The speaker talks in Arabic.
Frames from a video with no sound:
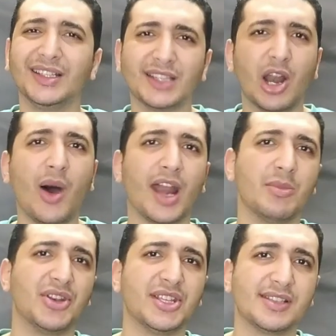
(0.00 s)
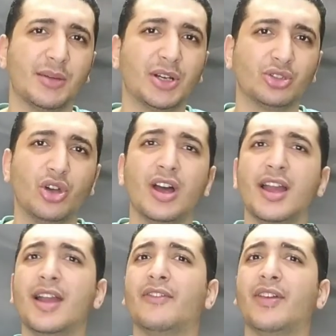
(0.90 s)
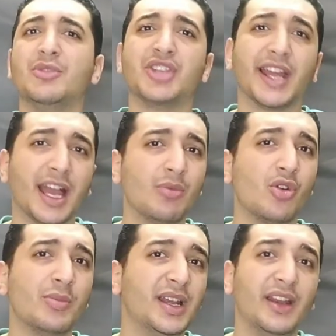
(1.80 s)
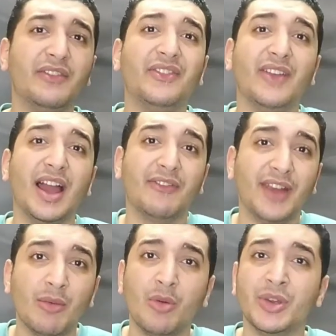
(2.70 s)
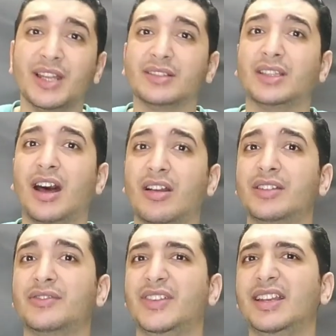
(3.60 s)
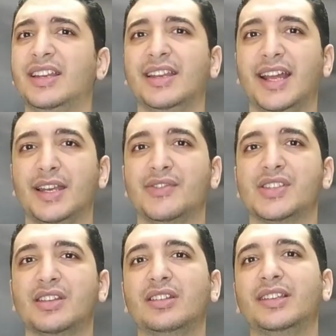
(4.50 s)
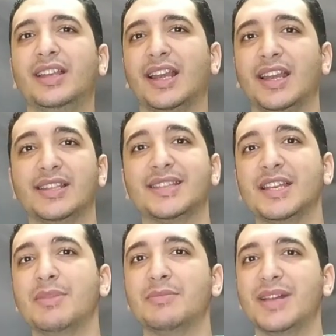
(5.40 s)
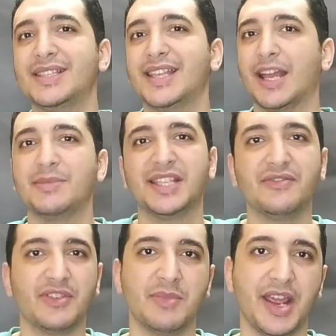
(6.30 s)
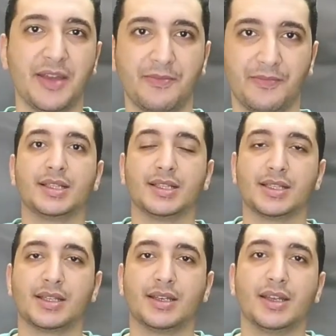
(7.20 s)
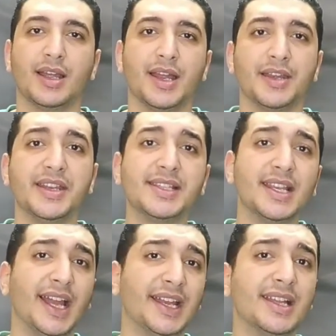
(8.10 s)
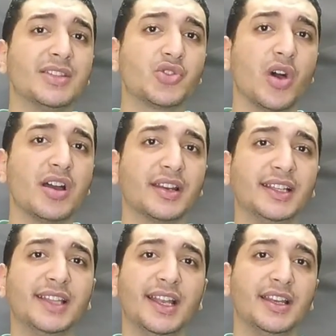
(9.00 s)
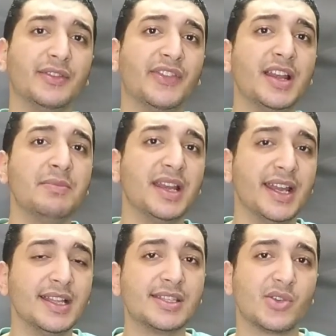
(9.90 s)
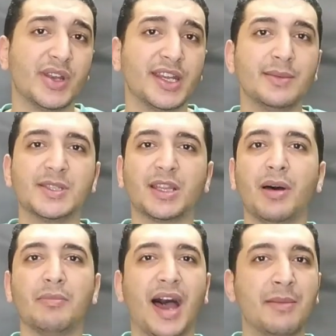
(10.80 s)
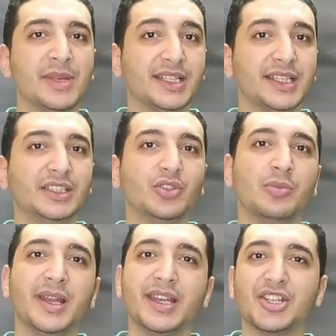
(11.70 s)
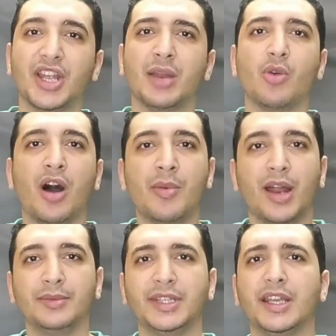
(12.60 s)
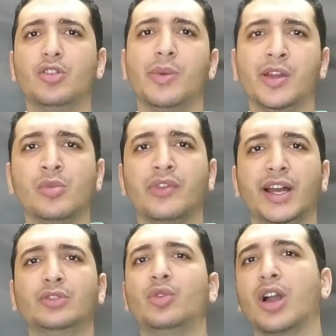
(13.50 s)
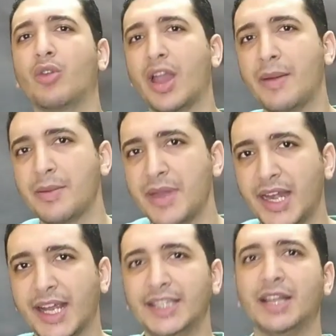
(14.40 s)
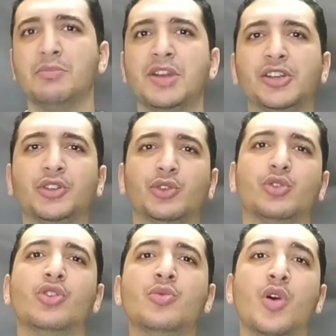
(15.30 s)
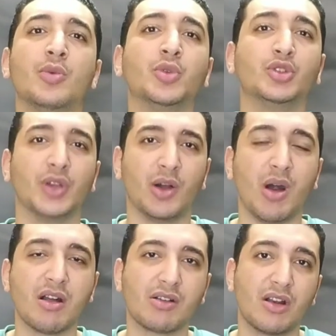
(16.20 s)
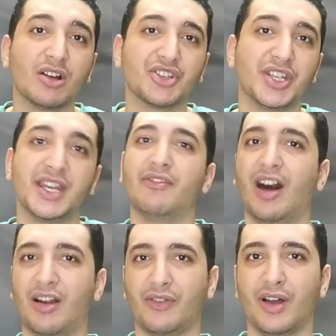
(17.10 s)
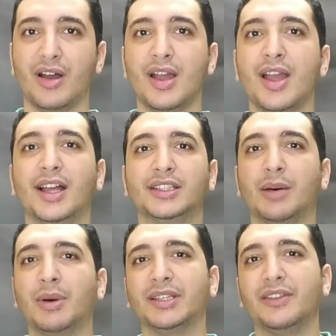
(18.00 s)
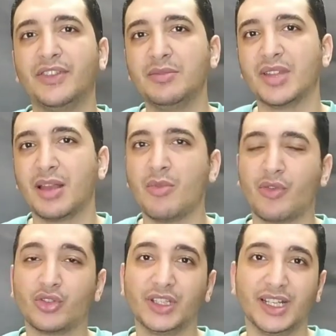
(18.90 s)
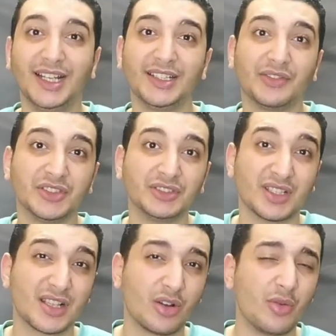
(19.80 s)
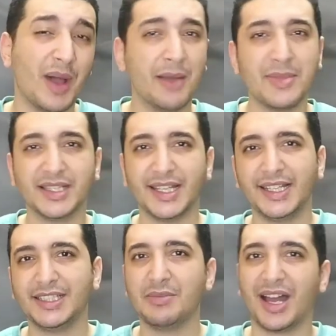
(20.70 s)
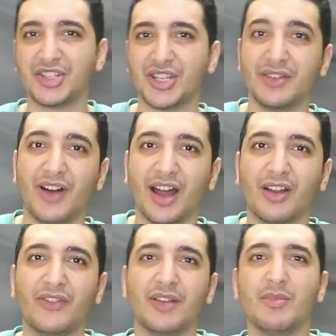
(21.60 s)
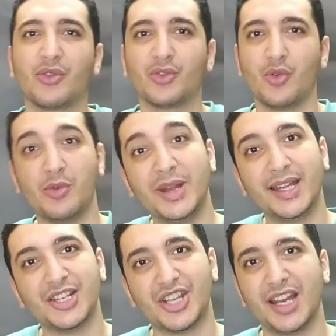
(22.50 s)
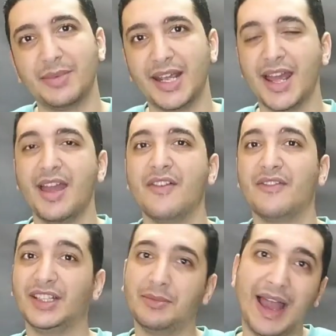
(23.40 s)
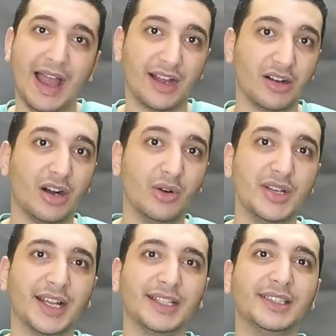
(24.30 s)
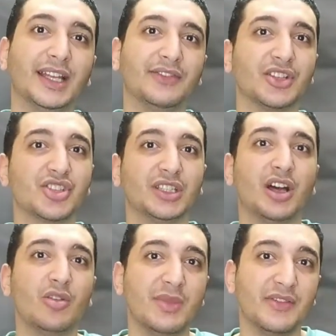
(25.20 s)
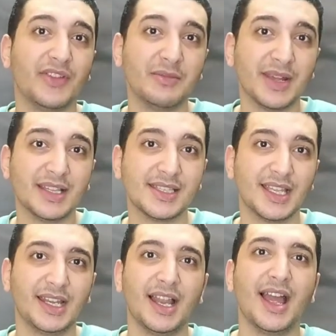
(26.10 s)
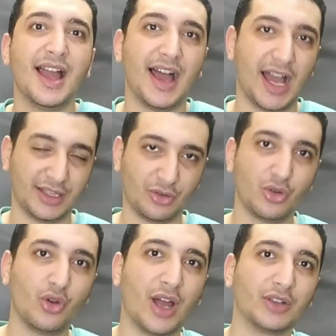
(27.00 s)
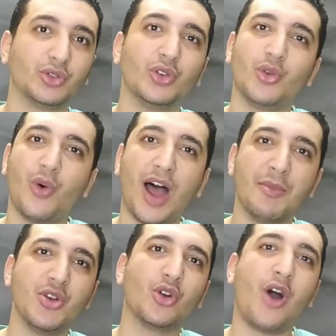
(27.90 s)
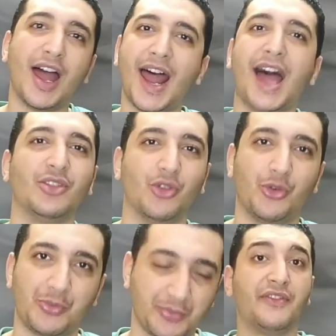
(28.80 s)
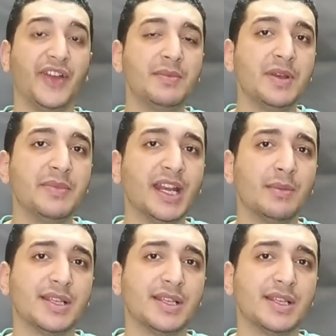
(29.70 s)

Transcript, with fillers: حتى لو على منصة برضه فمش هيغامروا بأفلامهم إنها تتعرض في يعني في ظل إن السينمات بس 50% نزل اعلان صغير كده لفيلم الانس والنمس طبعا محمد هنيدي ومنى شلبي وعمرو عبد الجليل وبيومي فؤاد وكوكبه كبيره جدا من نجوم واخراج شريف عرفه طبعا الفيلم ده المفروض ان احنا في انتظاره محمد هنيدي مع شريف عرفه المفروض ومنى شلبي فتبقى حاجه قويه جدا فان شاء الله اول ما الفيلم ينزل هدخله على طول وهعمل لكم حلقه عنه فيلم المينا